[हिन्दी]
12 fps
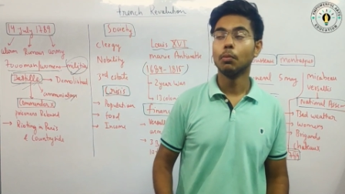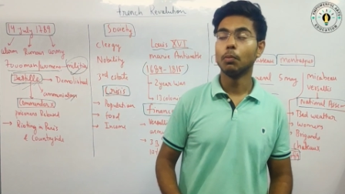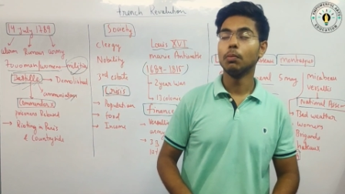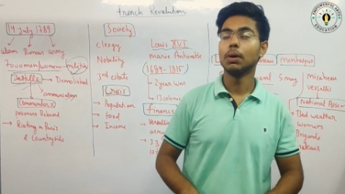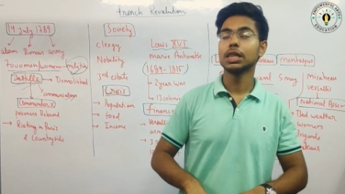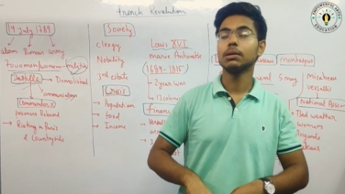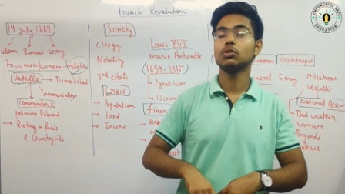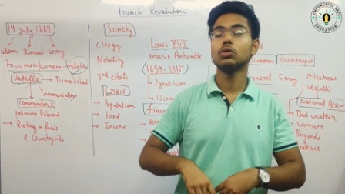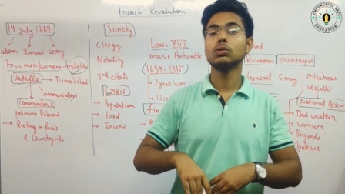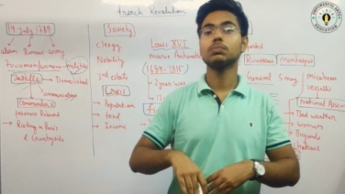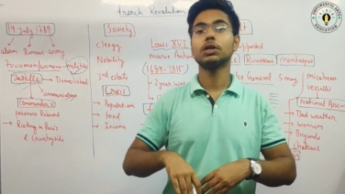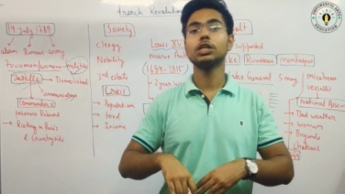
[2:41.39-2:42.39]
मतलब लोग
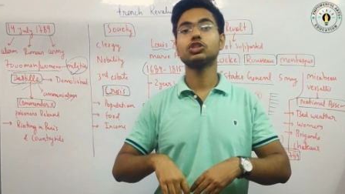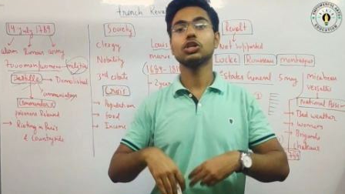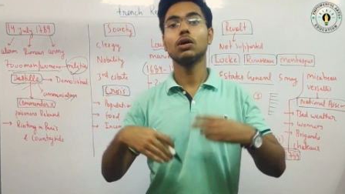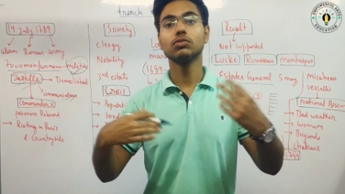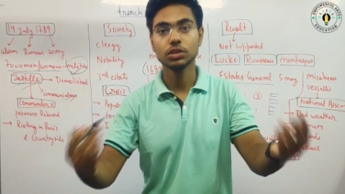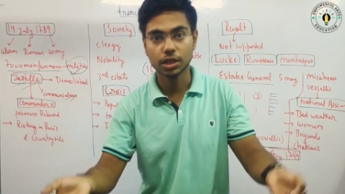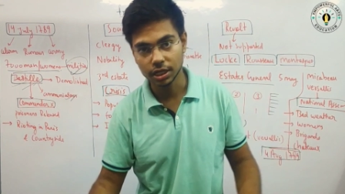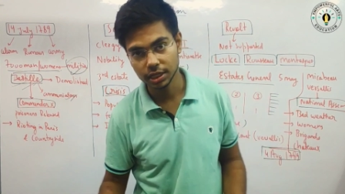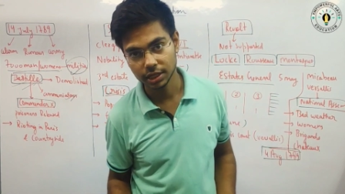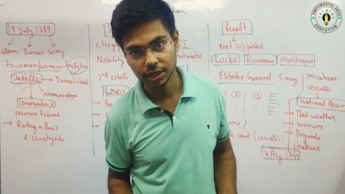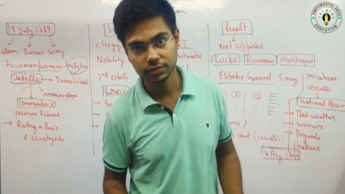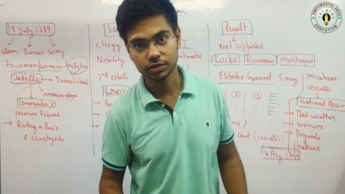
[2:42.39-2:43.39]
बड़े चाव से खरीद रहे हैं
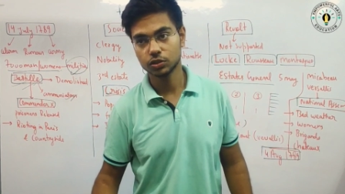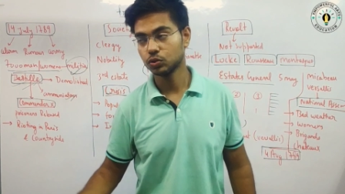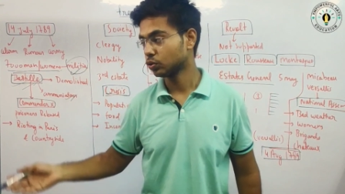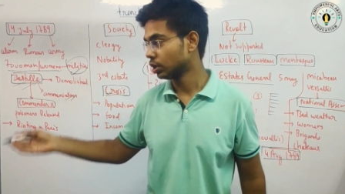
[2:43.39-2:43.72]
इसके टुकड़े